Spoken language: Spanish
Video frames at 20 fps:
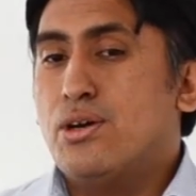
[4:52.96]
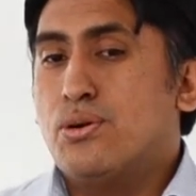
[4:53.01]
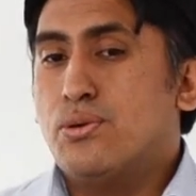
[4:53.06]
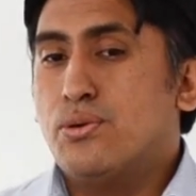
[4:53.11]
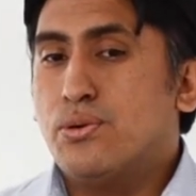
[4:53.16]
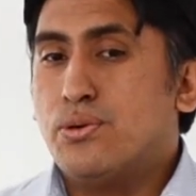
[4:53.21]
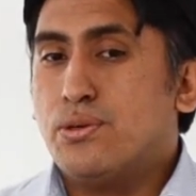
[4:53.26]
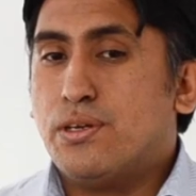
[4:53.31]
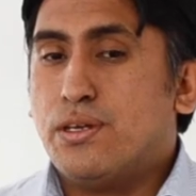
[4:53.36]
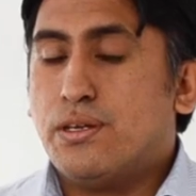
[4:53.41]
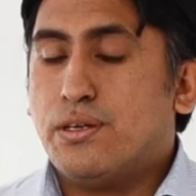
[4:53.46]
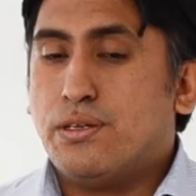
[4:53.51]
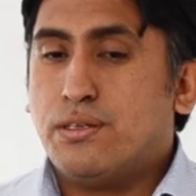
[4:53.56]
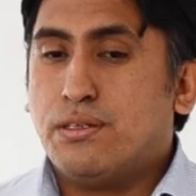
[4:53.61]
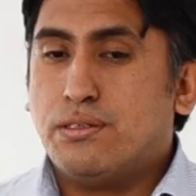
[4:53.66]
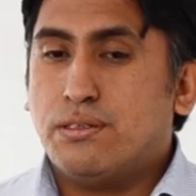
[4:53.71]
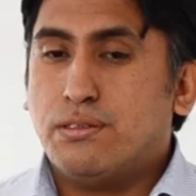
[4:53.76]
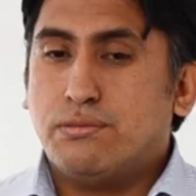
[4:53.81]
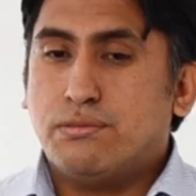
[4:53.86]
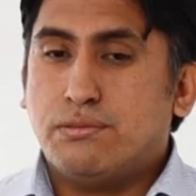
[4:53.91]

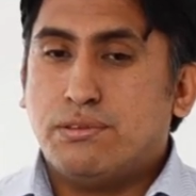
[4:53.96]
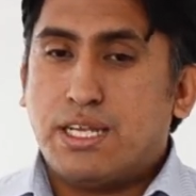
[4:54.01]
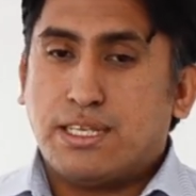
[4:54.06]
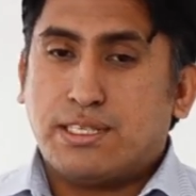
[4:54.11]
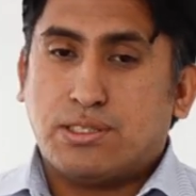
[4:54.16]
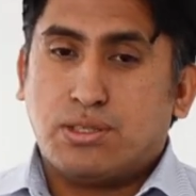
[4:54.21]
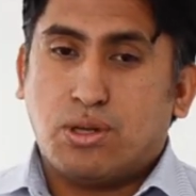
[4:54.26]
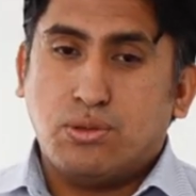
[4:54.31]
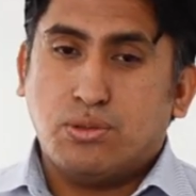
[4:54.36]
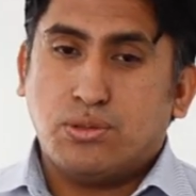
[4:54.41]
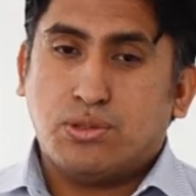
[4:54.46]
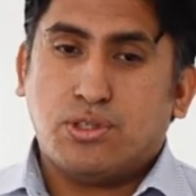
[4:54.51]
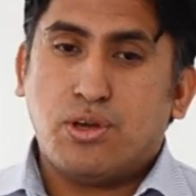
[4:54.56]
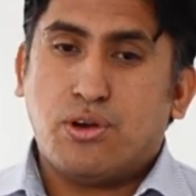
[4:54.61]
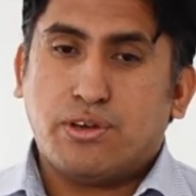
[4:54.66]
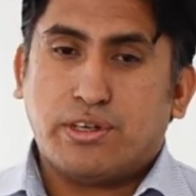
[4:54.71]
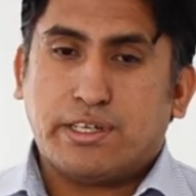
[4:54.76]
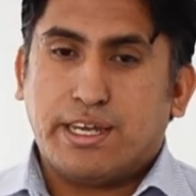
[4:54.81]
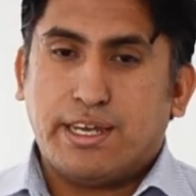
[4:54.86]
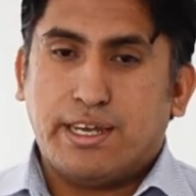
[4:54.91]
una
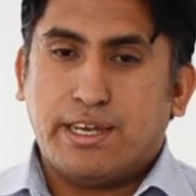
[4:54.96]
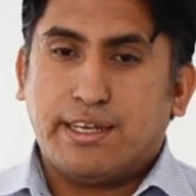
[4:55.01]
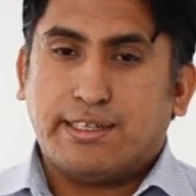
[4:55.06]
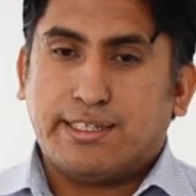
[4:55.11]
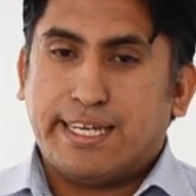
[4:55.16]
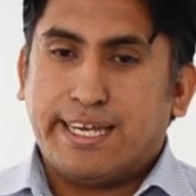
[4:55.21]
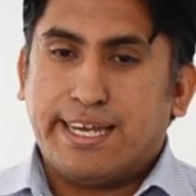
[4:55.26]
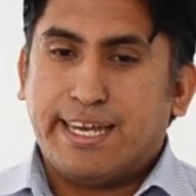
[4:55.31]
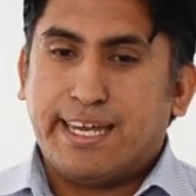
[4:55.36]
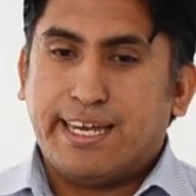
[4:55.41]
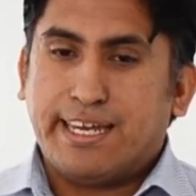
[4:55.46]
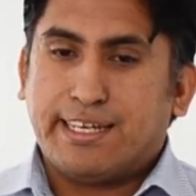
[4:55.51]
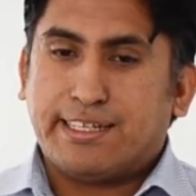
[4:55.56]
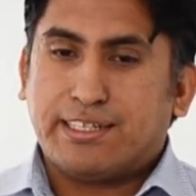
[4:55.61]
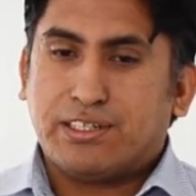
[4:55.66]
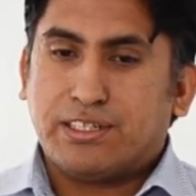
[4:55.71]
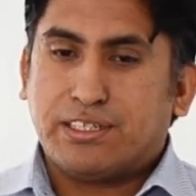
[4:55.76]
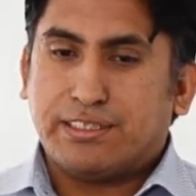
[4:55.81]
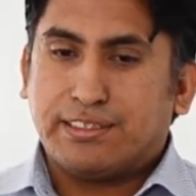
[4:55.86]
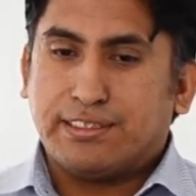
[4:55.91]
solución que,
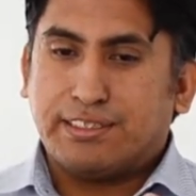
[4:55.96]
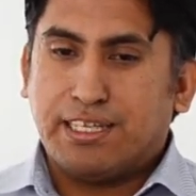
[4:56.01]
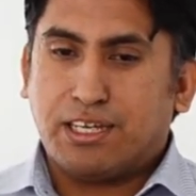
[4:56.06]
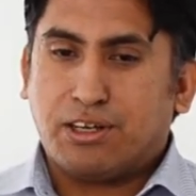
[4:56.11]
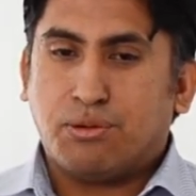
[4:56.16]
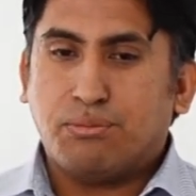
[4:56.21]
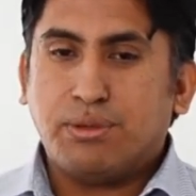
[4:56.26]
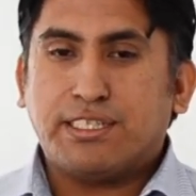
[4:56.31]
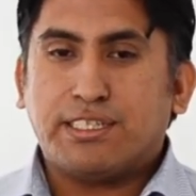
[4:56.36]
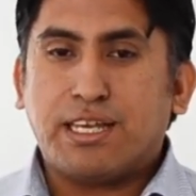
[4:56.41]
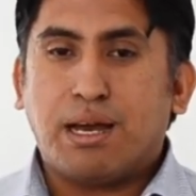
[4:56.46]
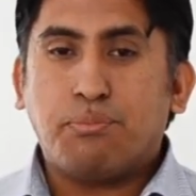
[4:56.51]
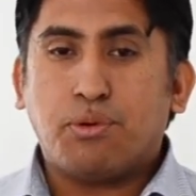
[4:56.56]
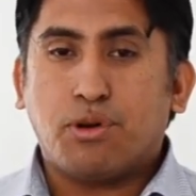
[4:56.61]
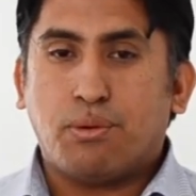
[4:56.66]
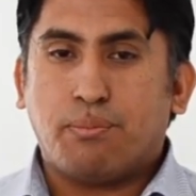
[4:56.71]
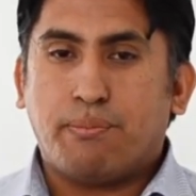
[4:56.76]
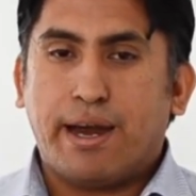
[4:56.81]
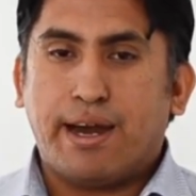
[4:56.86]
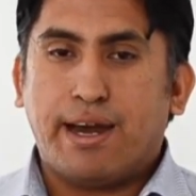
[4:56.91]
se comienza a
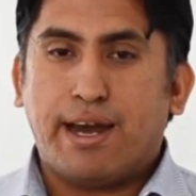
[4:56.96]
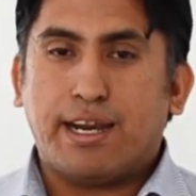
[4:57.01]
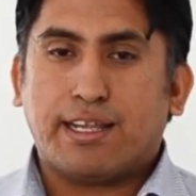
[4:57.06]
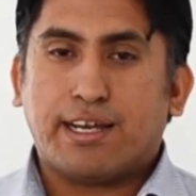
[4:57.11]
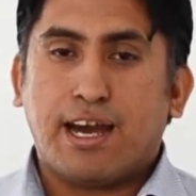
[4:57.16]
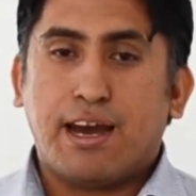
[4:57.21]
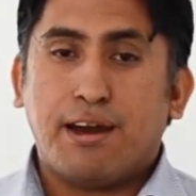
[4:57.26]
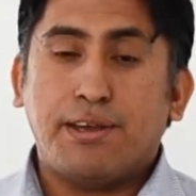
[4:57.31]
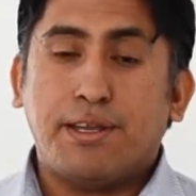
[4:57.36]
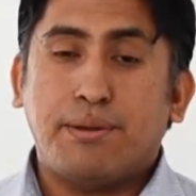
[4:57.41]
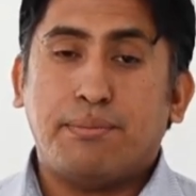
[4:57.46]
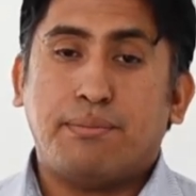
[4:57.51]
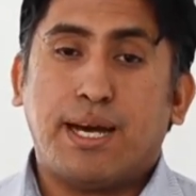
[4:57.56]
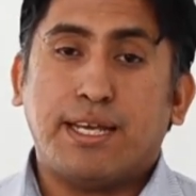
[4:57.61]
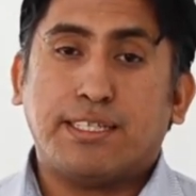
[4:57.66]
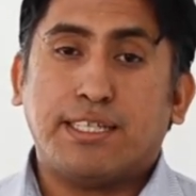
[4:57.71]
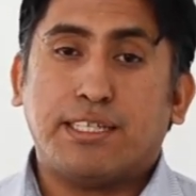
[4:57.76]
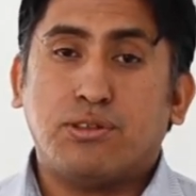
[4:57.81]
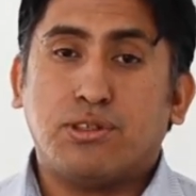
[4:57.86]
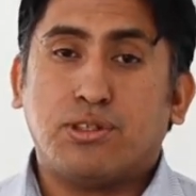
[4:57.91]
propagar cada vez
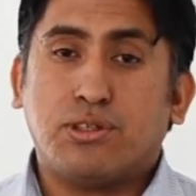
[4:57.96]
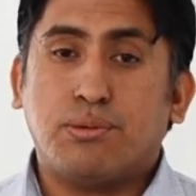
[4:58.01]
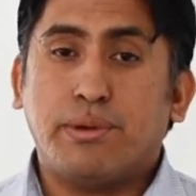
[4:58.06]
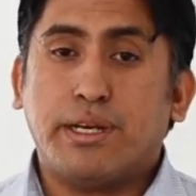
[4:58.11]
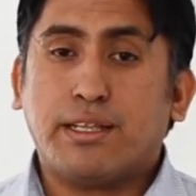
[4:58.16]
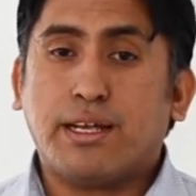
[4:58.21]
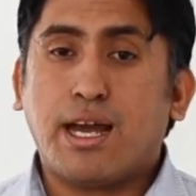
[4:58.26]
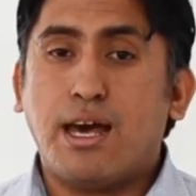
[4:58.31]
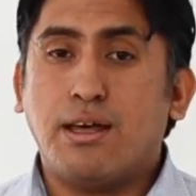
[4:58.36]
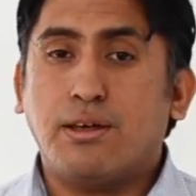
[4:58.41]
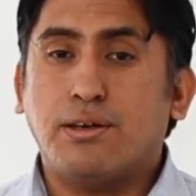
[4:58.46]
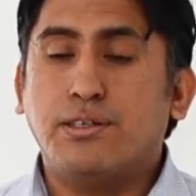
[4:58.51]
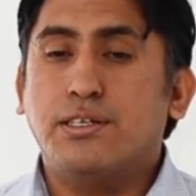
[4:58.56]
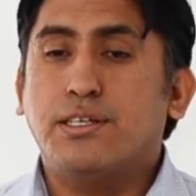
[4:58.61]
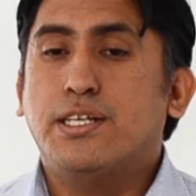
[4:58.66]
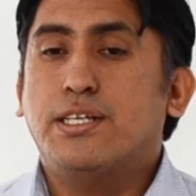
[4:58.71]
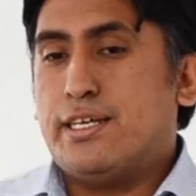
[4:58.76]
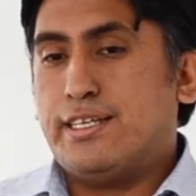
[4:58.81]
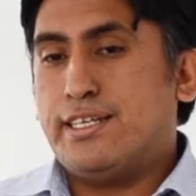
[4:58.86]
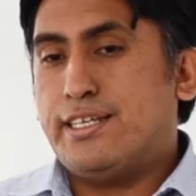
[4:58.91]
más en nuestro mercado.
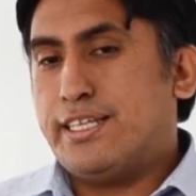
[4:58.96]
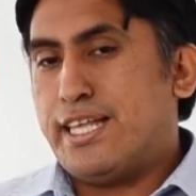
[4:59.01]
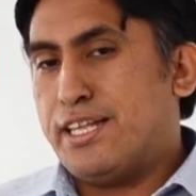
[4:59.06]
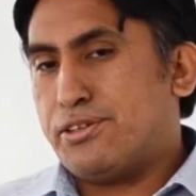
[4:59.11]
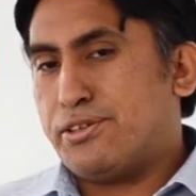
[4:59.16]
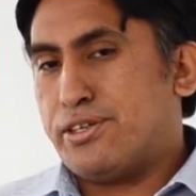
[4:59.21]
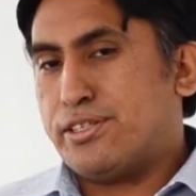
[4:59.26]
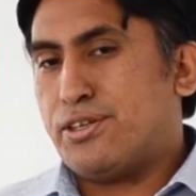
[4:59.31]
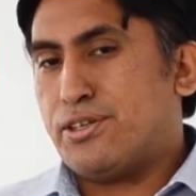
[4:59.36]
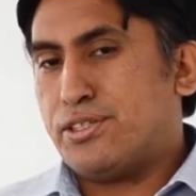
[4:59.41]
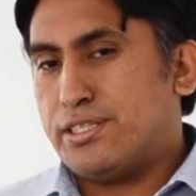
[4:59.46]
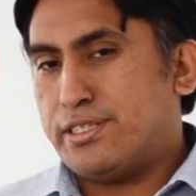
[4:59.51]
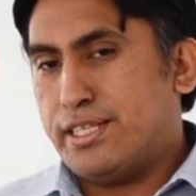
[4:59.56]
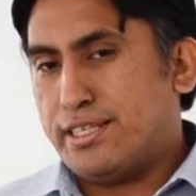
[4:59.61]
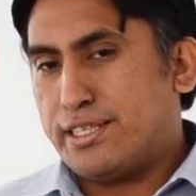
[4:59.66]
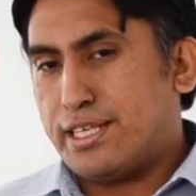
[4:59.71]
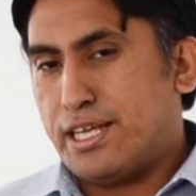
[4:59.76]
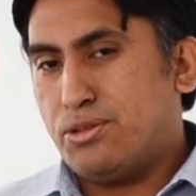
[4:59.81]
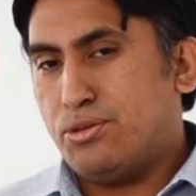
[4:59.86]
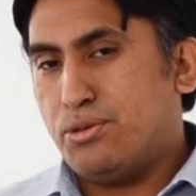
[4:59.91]
Y dentro de,
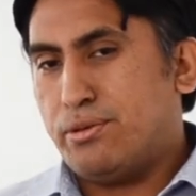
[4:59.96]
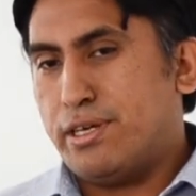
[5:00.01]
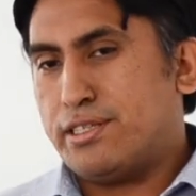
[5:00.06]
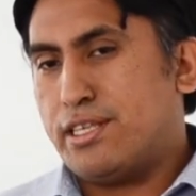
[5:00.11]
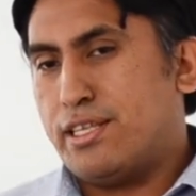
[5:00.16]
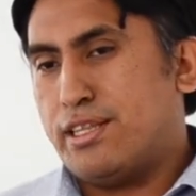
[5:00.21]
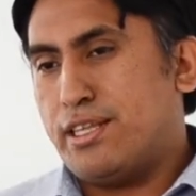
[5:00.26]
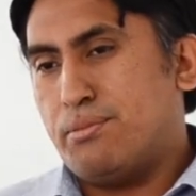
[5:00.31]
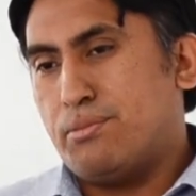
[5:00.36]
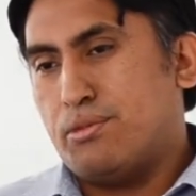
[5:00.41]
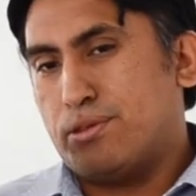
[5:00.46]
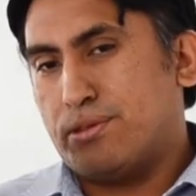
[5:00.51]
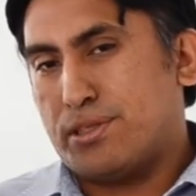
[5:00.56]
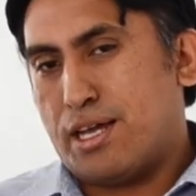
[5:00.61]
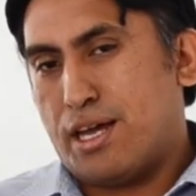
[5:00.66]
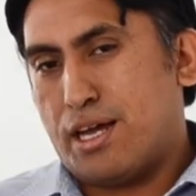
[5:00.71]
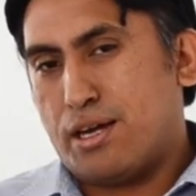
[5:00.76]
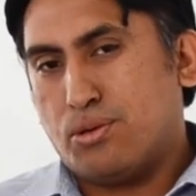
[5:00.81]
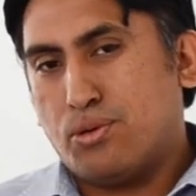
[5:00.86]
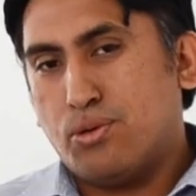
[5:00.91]
de esas nubes
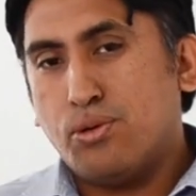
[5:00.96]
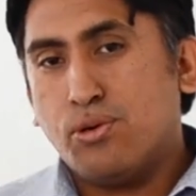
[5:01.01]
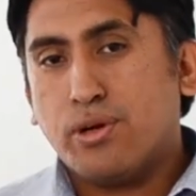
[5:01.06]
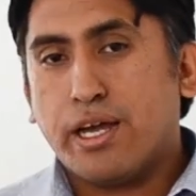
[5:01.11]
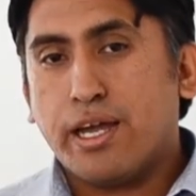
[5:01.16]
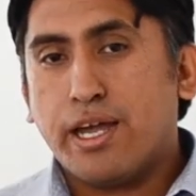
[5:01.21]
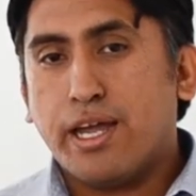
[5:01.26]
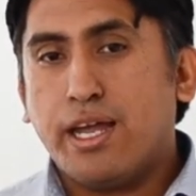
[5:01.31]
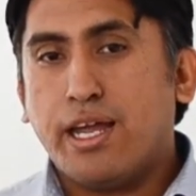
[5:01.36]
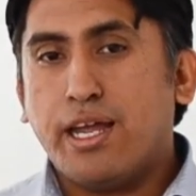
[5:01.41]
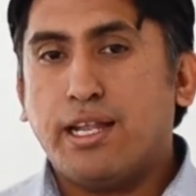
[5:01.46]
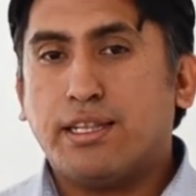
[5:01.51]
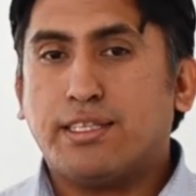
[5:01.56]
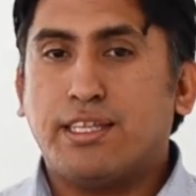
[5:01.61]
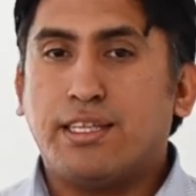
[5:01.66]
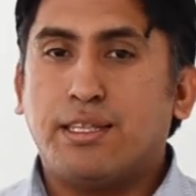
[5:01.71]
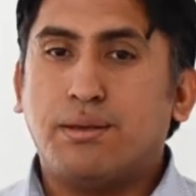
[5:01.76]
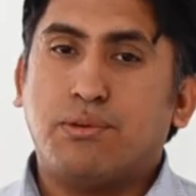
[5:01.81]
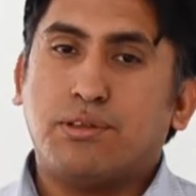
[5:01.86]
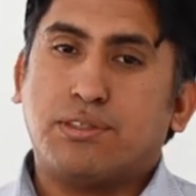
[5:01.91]
tenemos a Google,
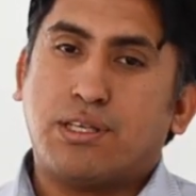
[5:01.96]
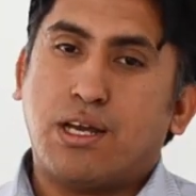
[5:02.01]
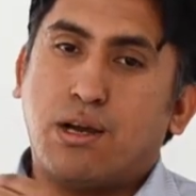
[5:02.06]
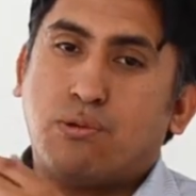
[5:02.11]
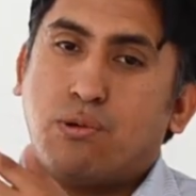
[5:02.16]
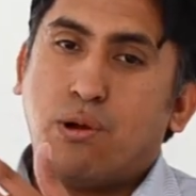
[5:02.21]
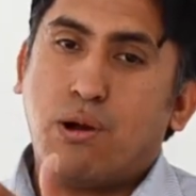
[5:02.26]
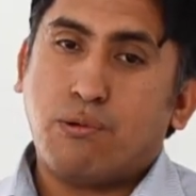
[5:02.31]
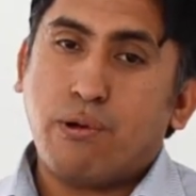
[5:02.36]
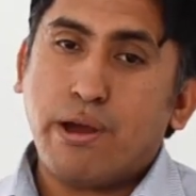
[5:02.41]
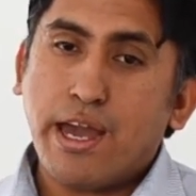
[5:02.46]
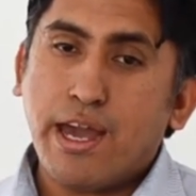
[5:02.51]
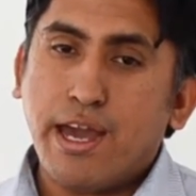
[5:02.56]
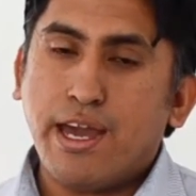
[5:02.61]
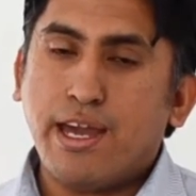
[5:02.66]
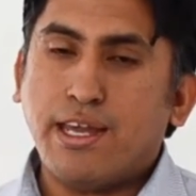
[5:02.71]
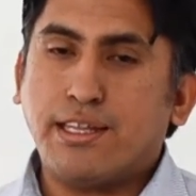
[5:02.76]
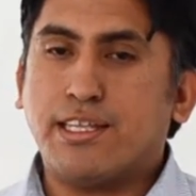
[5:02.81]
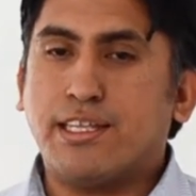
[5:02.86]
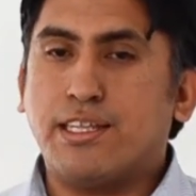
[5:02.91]
tenemos a
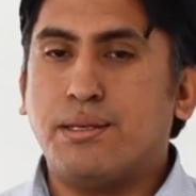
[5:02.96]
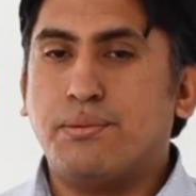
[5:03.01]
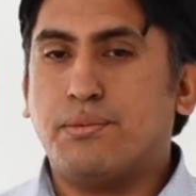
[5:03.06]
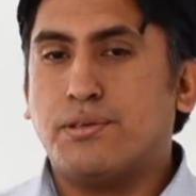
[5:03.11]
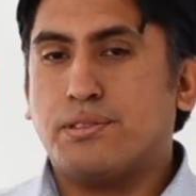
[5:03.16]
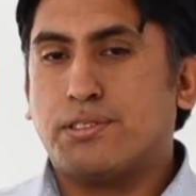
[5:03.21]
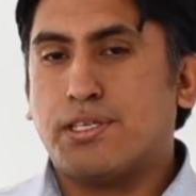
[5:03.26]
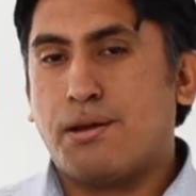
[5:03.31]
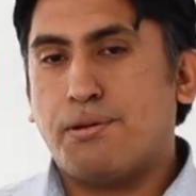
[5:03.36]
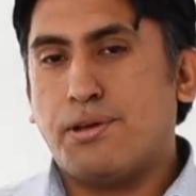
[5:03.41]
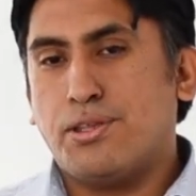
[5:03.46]
Huawei, tenemos a